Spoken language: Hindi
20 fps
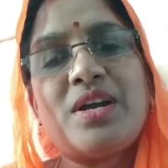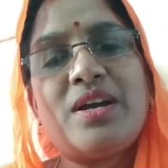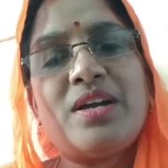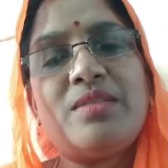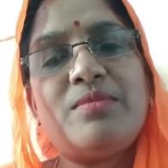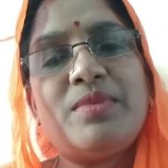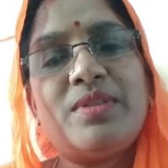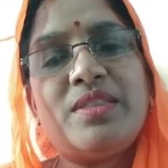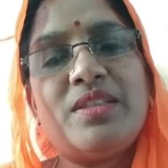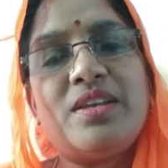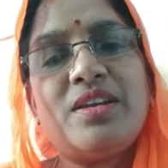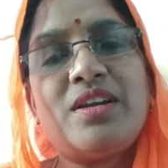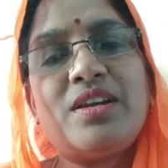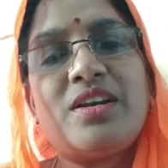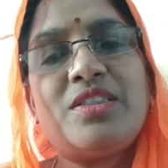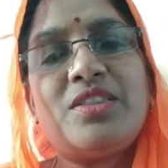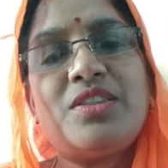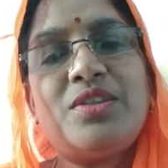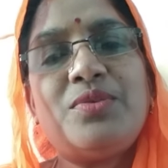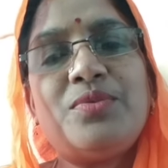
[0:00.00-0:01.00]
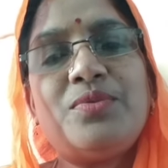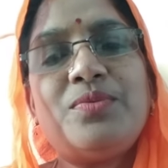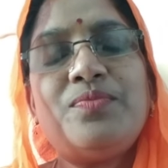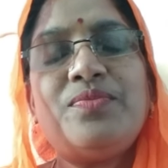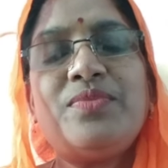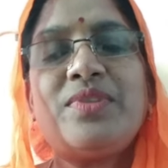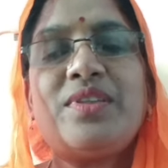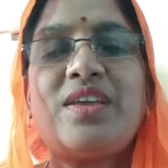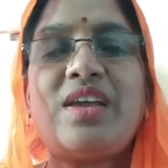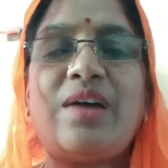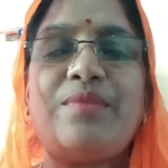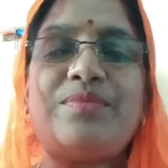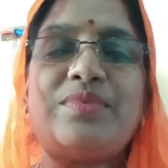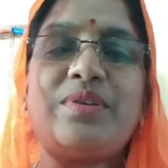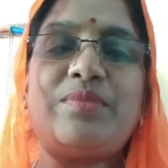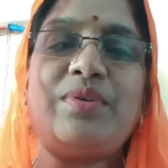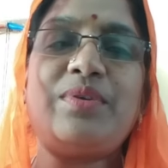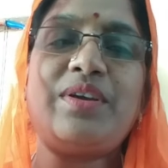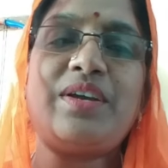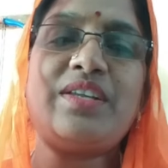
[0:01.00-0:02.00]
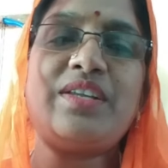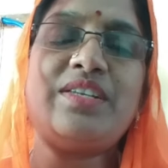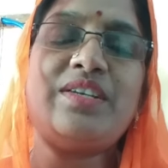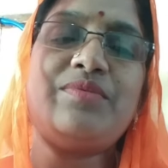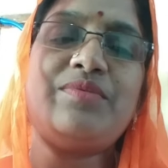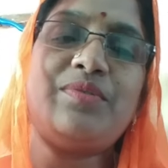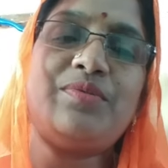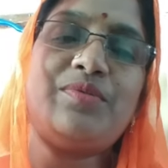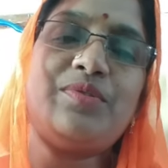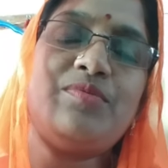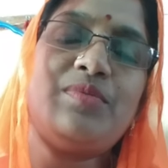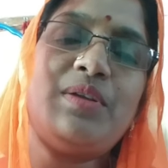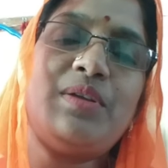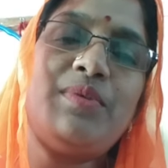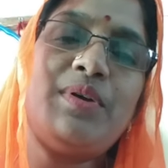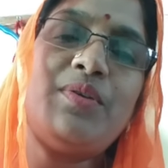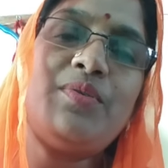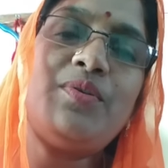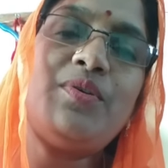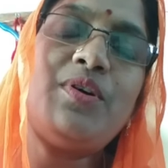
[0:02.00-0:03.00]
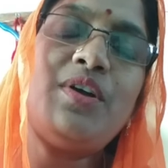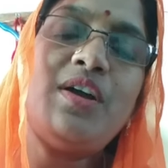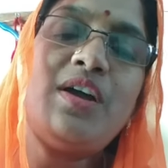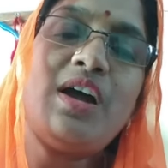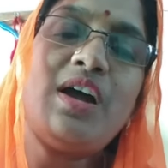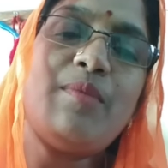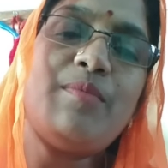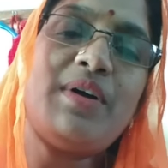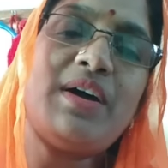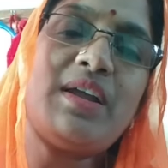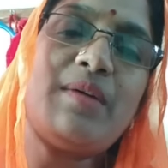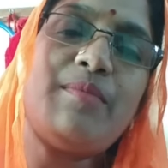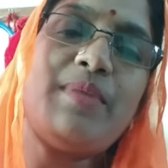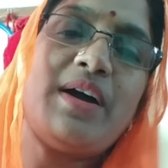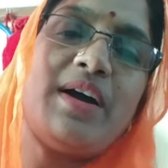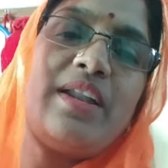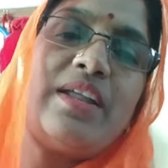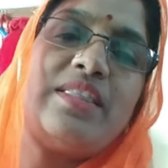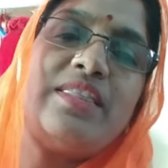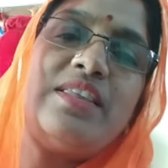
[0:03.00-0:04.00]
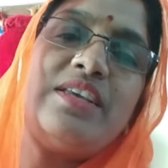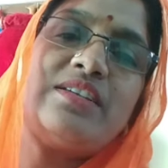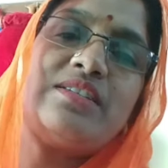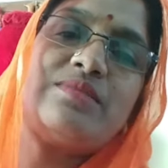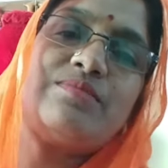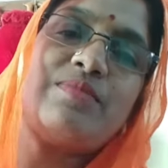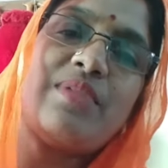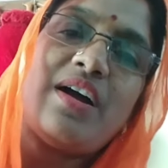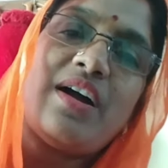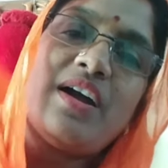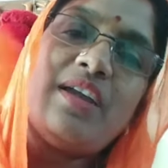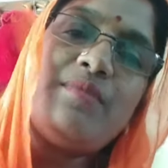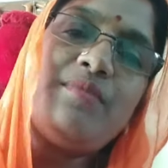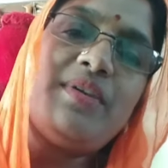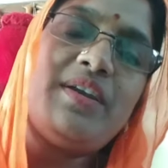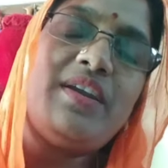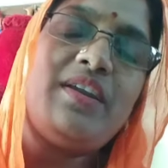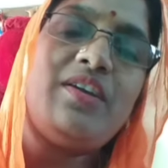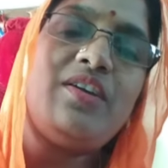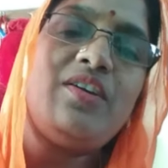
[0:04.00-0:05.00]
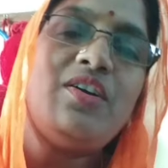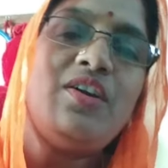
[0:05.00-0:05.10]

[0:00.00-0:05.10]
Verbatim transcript: स्वागत वंदन करती हूँ कि आप सभी का जीवन उज्जवल भर हो हमारा भारत देश महान बने